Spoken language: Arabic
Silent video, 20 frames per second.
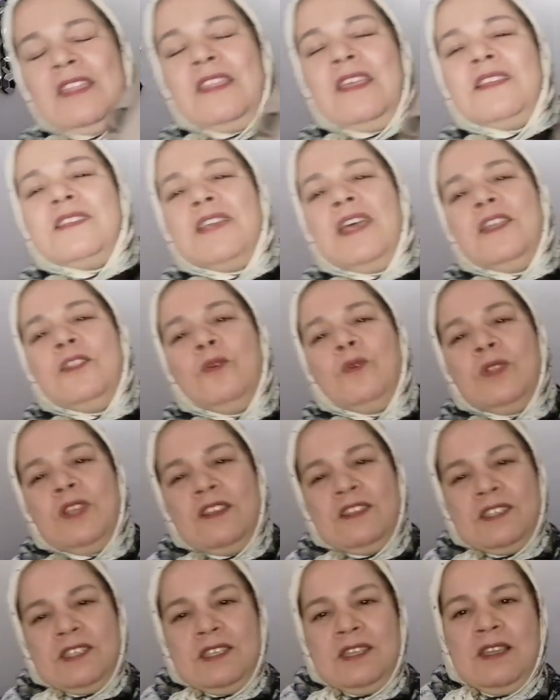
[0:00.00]
دات هادو
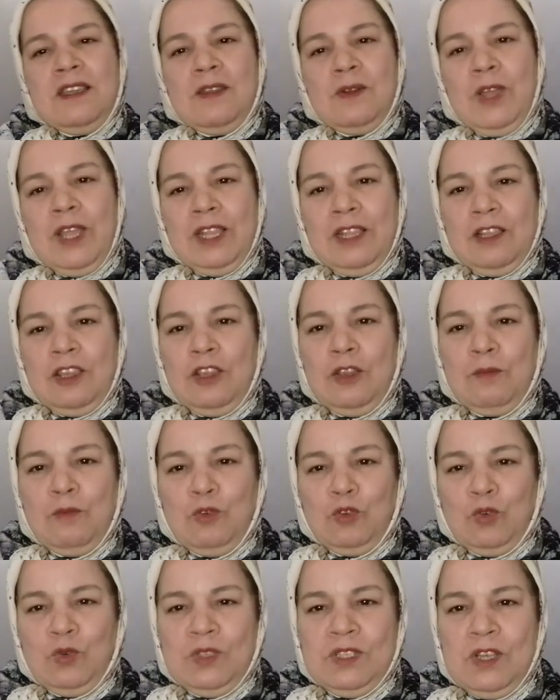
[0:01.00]
دات واحد
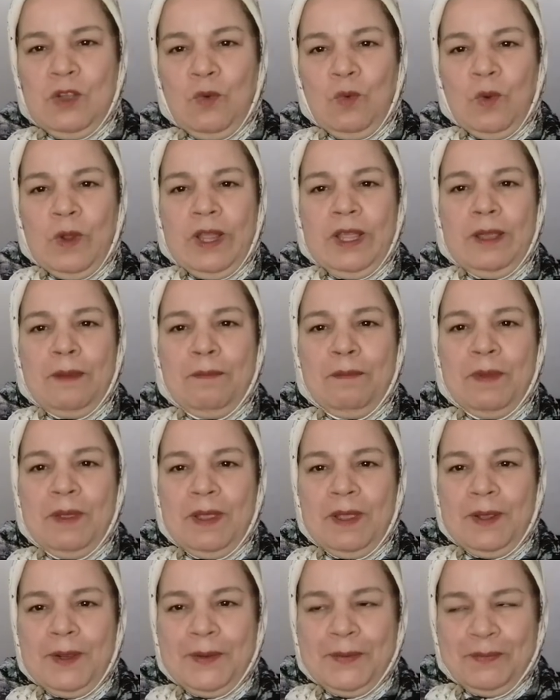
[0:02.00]
الكيمونو حتى هو
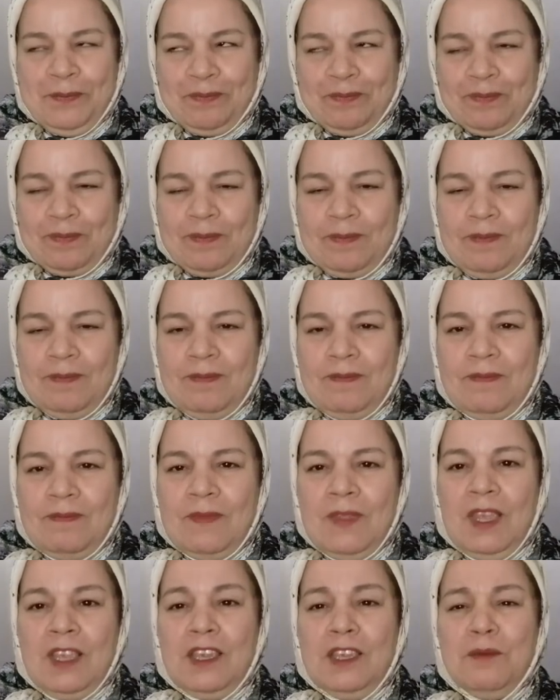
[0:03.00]
ب
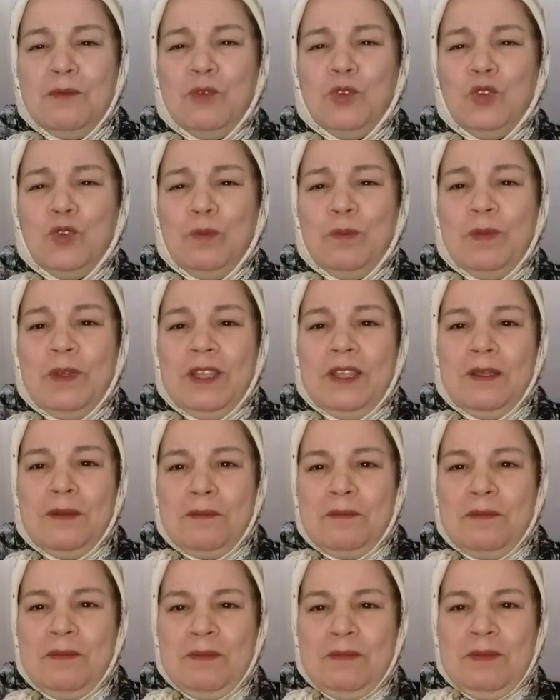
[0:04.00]
كيمونو
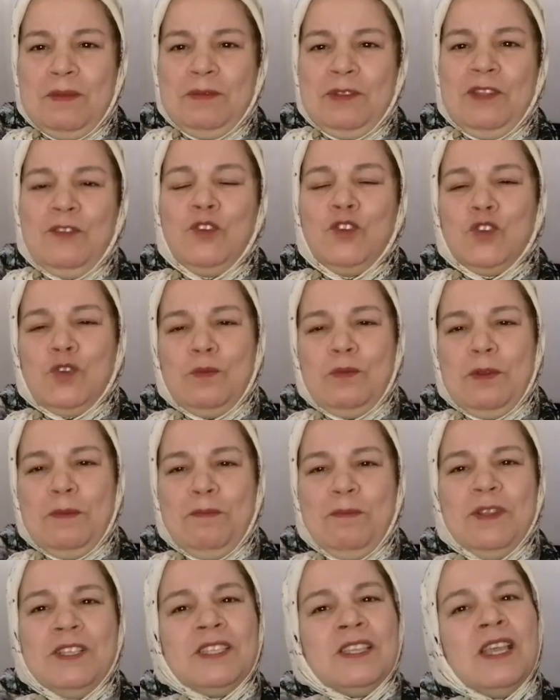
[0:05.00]
منطوز
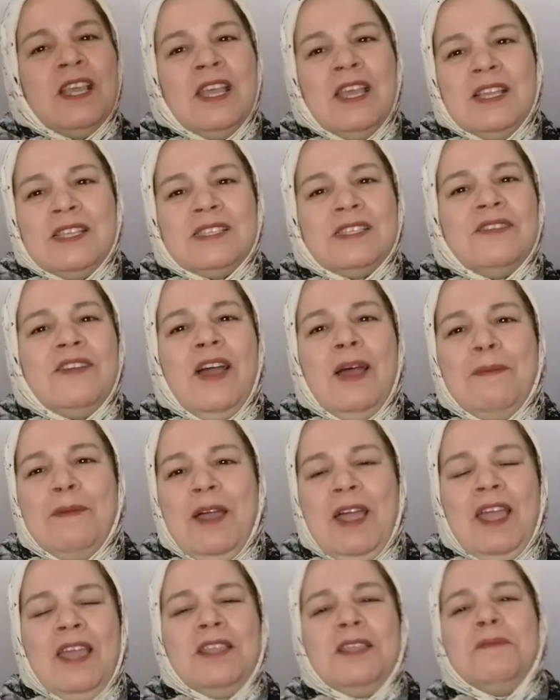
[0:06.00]
ومنبت الصراحه
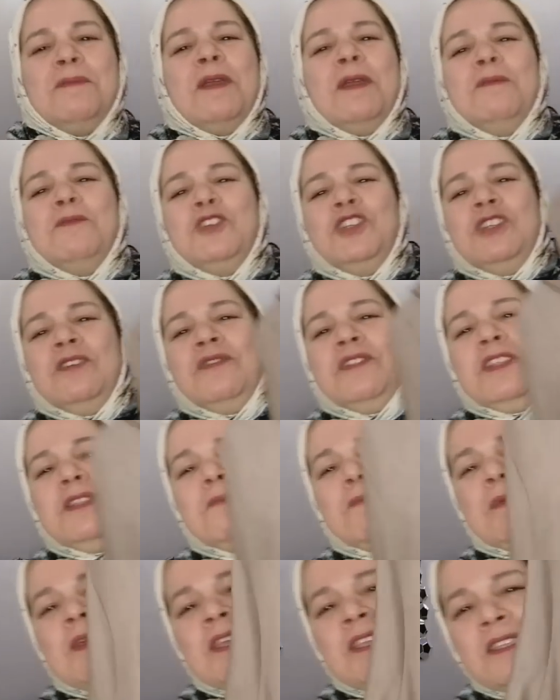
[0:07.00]
باقا هذاك ما كمشي في
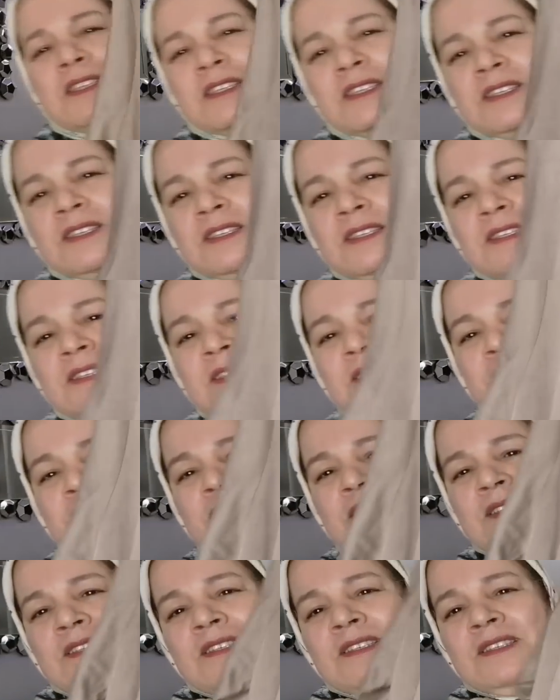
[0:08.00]
التندات
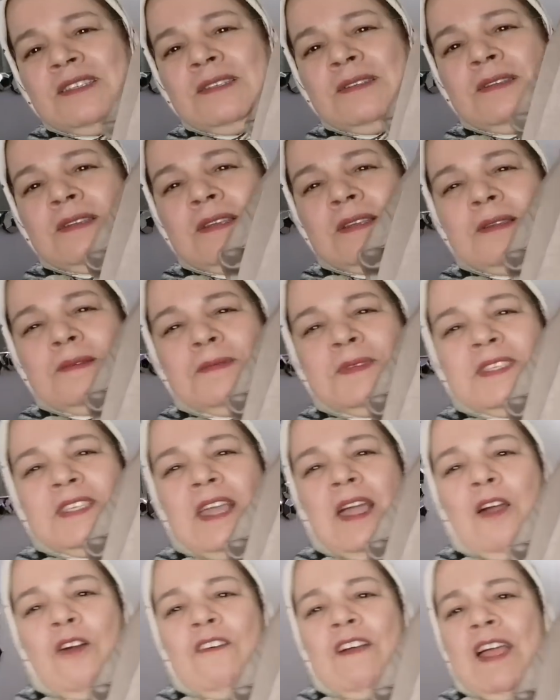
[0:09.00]

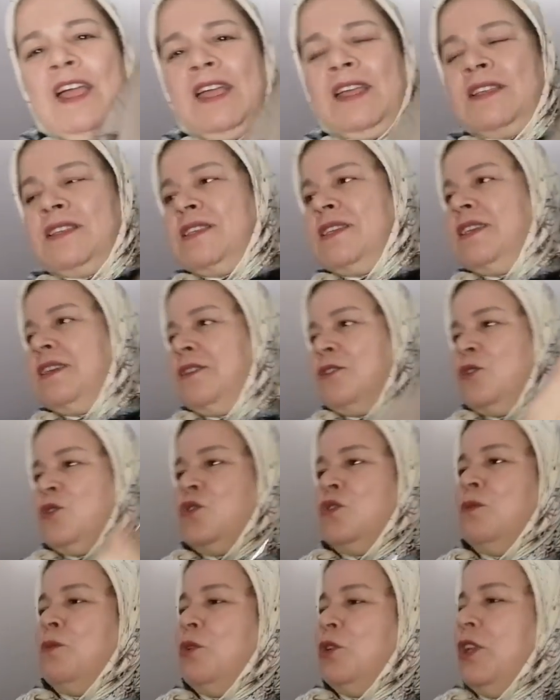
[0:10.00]
بصح راه اختي
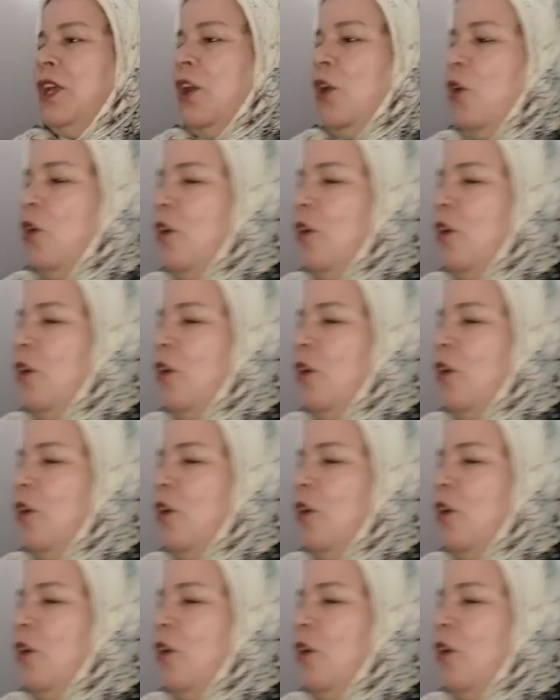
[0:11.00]
دوزو موديل